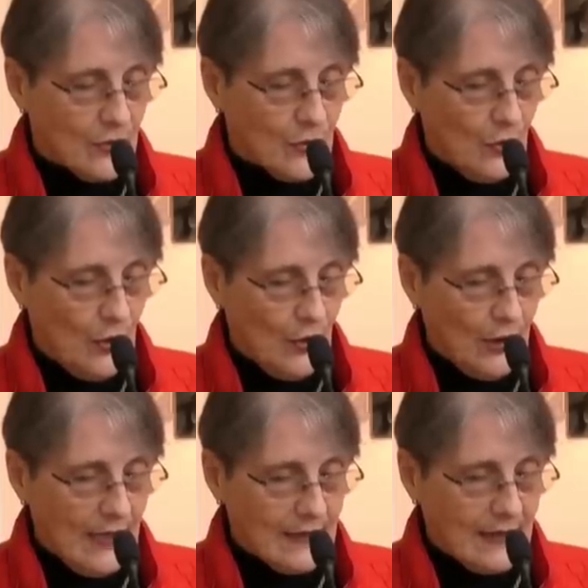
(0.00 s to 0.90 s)
su
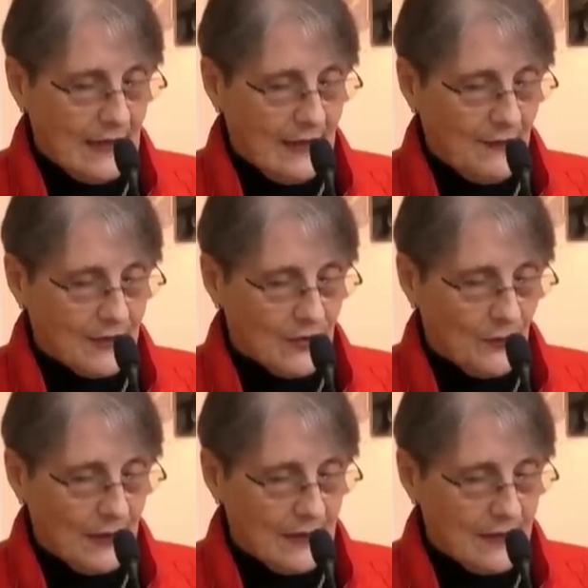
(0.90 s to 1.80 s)
gloria se eleva
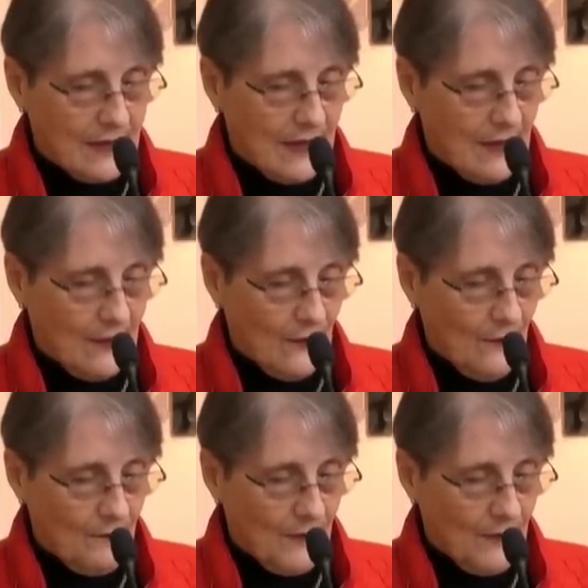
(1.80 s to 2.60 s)
sobre el cielo.